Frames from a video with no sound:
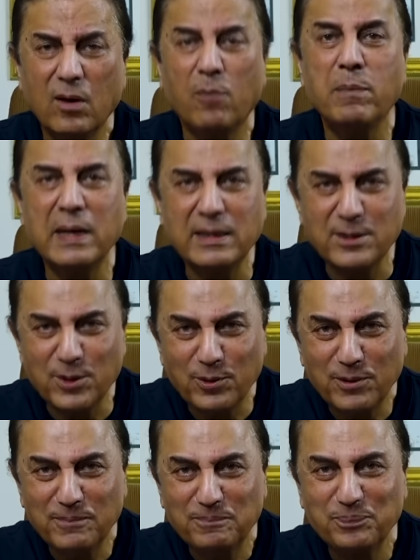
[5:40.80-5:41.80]
और
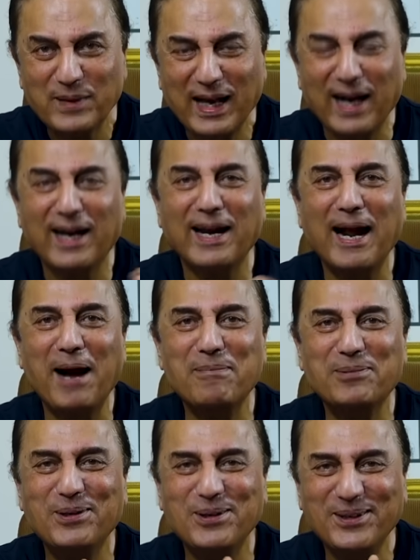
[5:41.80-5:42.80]
बेटियों अगर
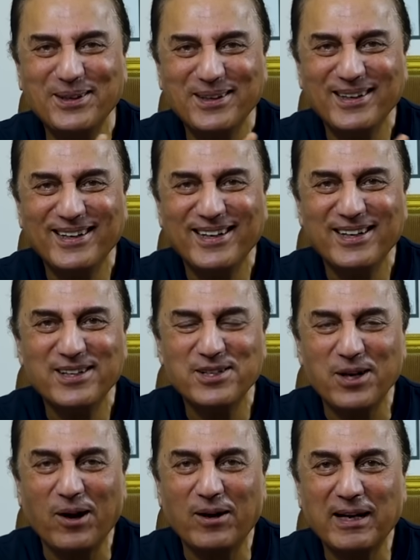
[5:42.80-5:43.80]
आपको
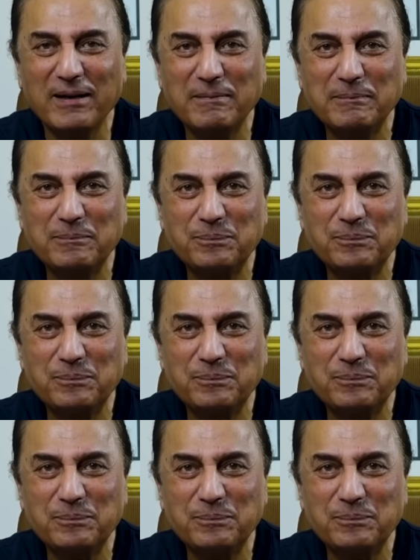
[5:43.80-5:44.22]
शौक है